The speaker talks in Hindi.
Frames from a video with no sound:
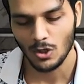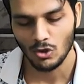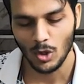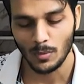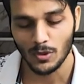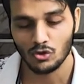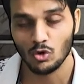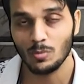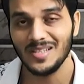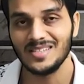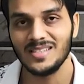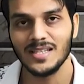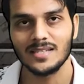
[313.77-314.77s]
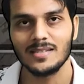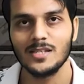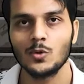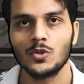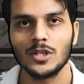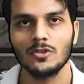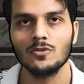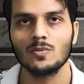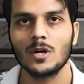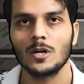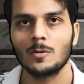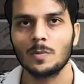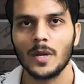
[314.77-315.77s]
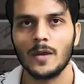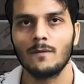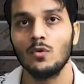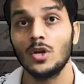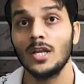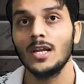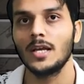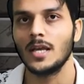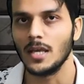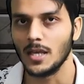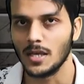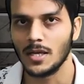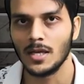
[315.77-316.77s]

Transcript: तो आपकी जो भी जीएसटी होती है ना उस प्रोडक्ट पे वो नहीं लगेगी